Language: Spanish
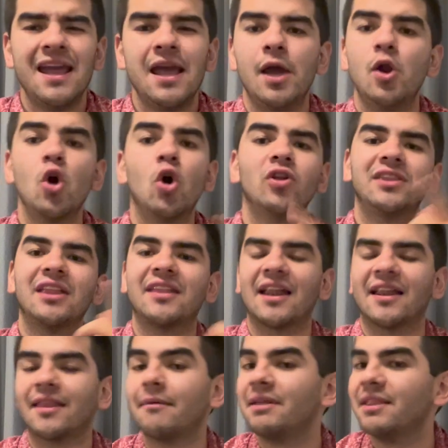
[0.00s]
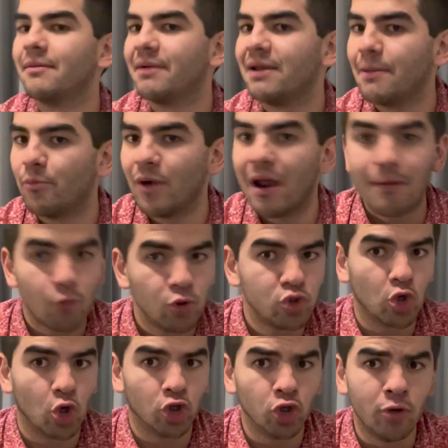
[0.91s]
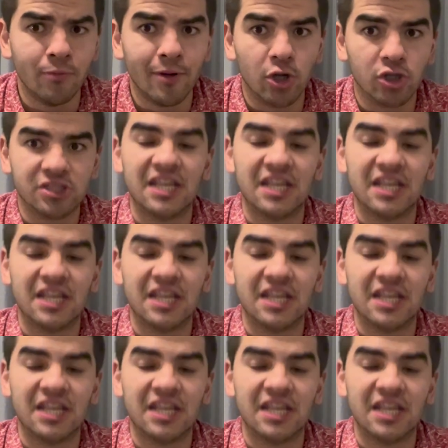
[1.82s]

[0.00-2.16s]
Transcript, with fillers: Y luego te trataban de manipular mucho los números.